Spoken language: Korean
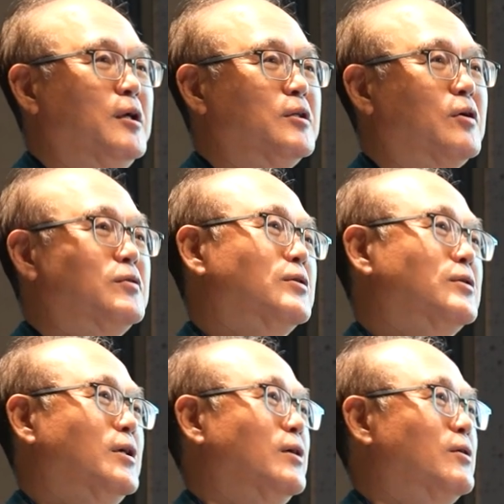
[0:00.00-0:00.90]
저는
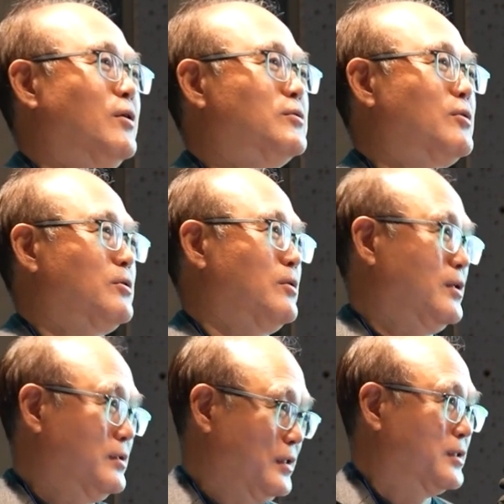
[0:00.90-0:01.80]
그냥
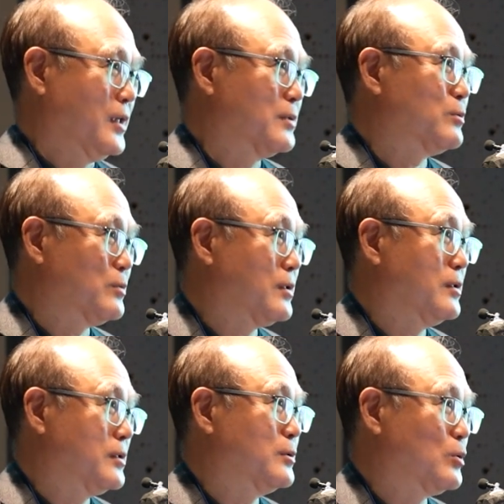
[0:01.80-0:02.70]
얼떨결에 그냥 제가
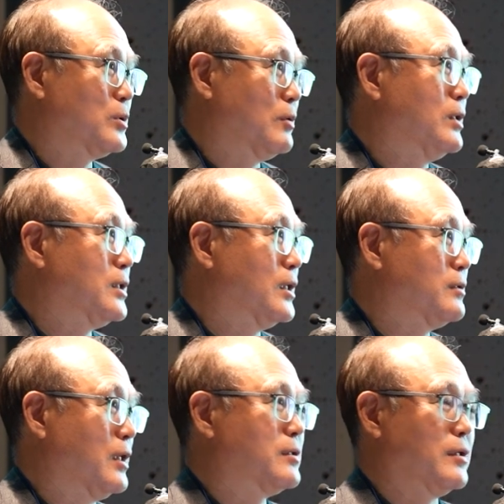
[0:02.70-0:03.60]
소사이티 초대 회장이
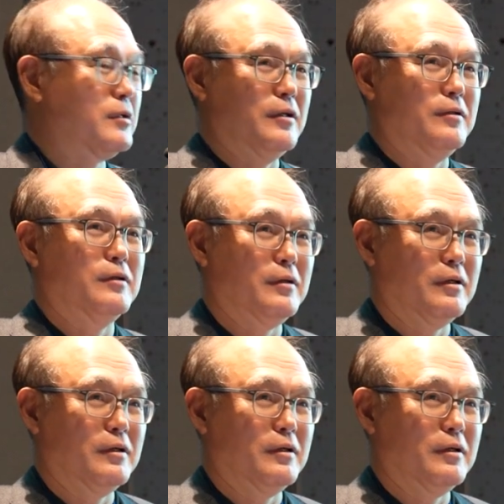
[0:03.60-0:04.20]
됐었던